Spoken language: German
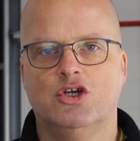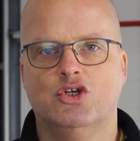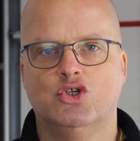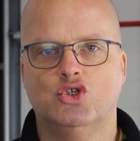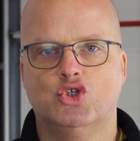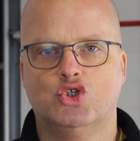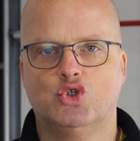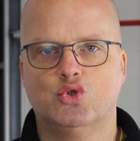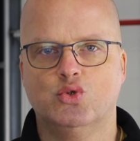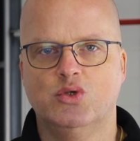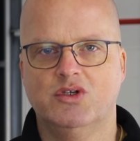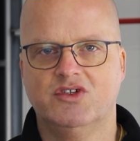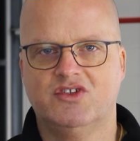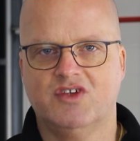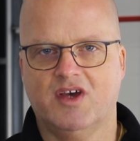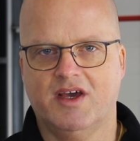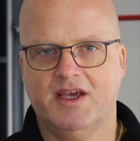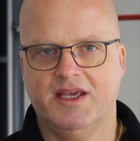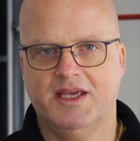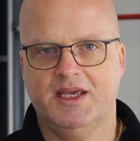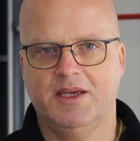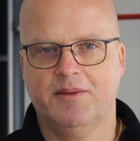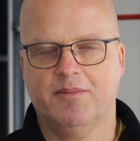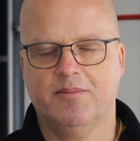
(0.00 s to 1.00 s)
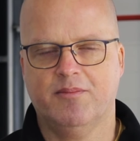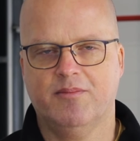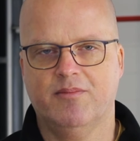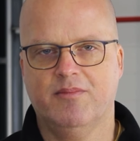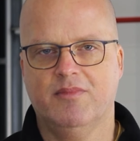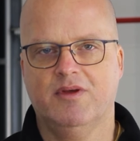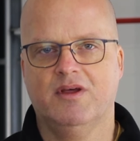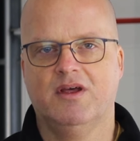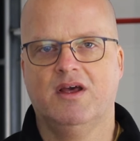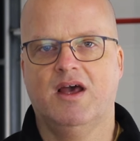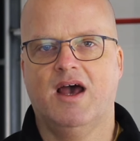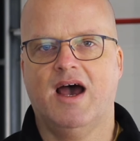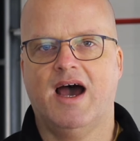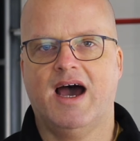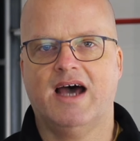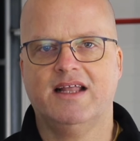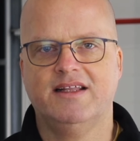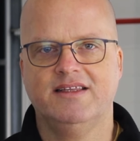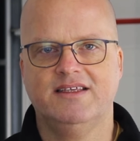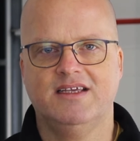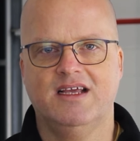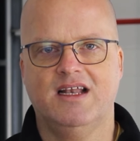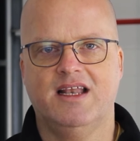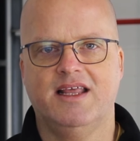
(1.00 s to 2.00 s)
Schulterheben,
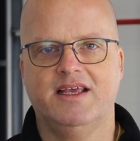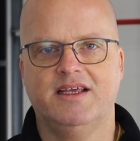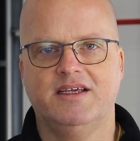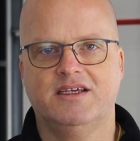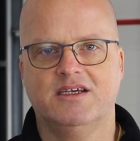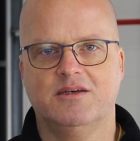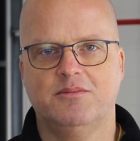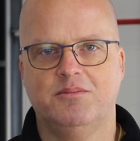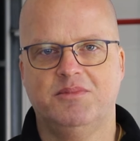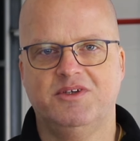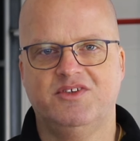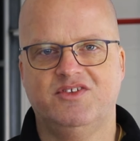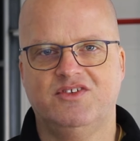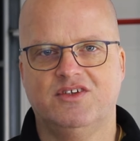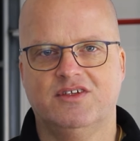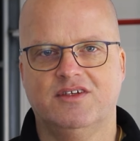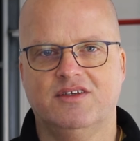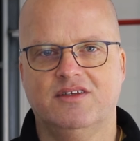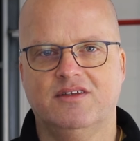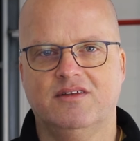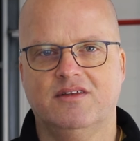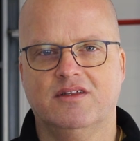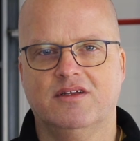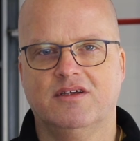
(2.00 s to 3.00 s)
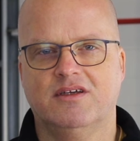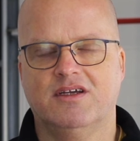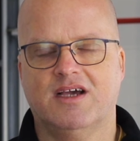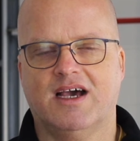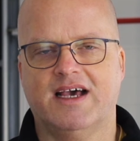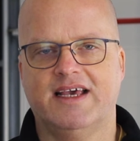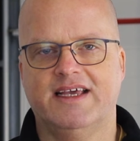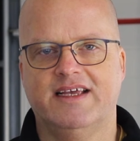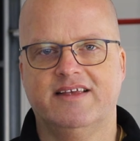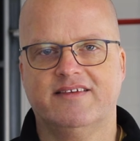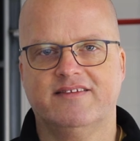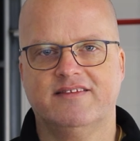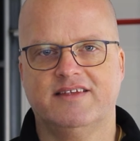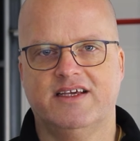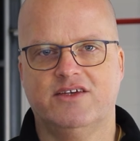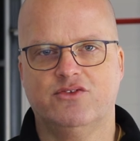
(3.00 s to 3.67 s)
Handgelenke ein bisschen äh, kreisen.